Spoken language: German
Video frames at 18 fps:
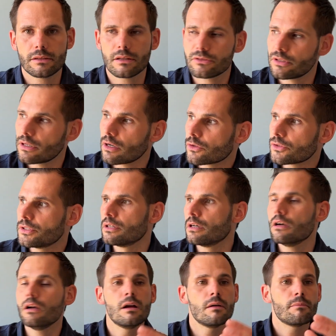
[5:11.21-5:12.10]
dass ich auch hier
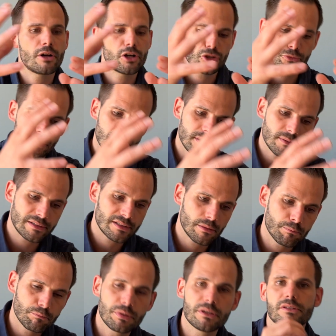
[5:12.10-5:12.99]
beispielsweise
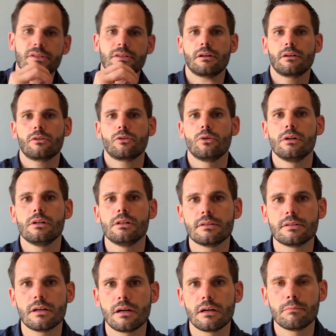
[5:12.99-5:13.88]
ein bisschen
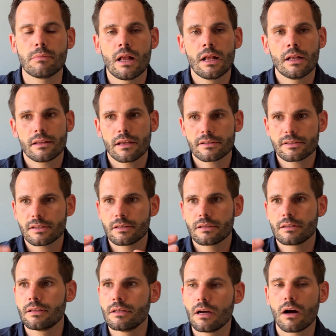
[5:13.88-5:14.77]
Gold habe, dass ich
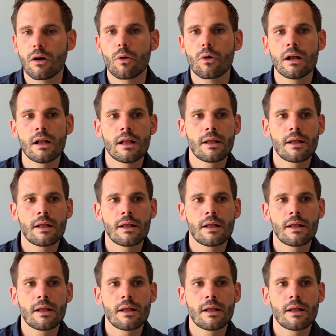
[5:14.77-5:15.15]
hier auch